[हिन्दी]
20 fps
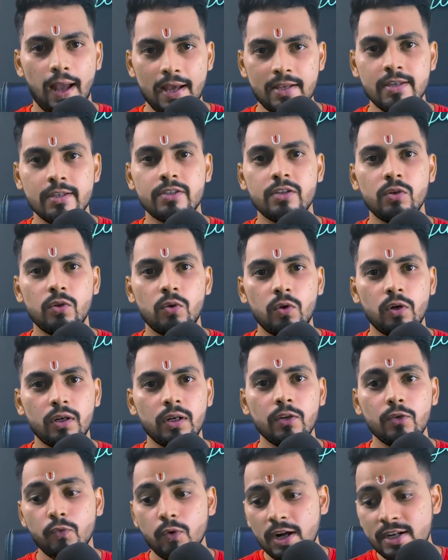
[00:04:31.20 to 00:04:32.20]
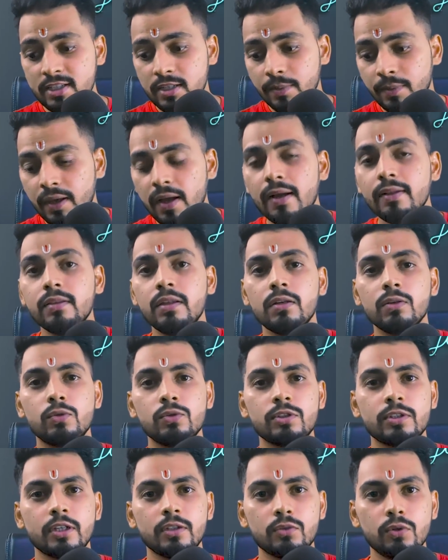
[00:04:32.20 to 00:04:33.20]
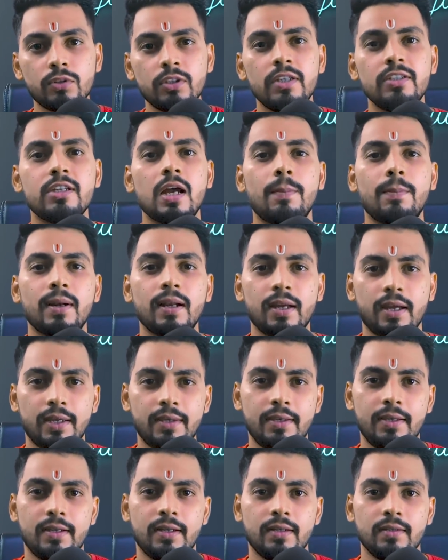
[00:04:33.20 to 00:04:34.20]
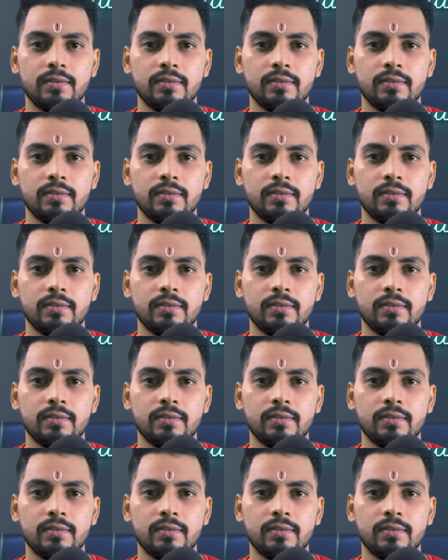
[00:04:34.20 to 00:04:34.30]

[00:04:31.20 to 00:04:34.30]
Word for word: ऐसे ऐसे लोगों को ना व्हाट्सएप के अंदर घुस के दो तीन झापड़ लगाइएगा